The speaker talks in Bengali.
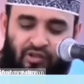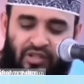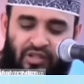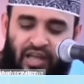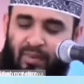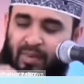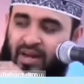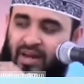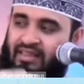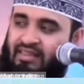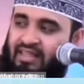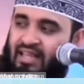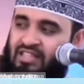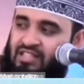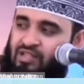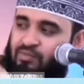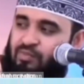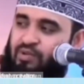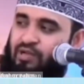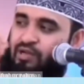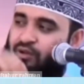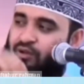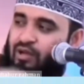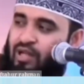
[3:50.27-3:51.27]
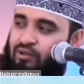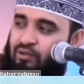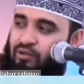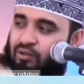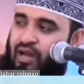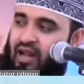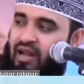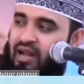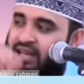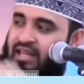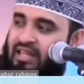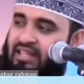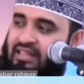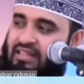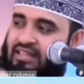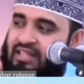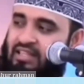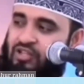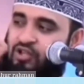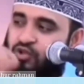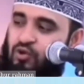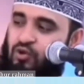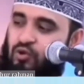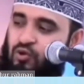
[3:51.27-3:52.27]
যদি আমার তাজবিগুলো তোরা
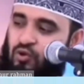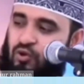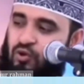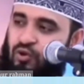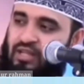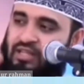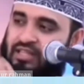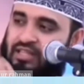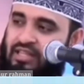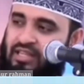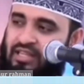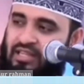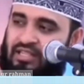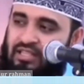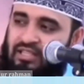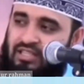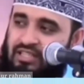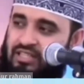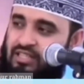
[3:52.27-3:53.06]
লিখতে শুরু করে দিস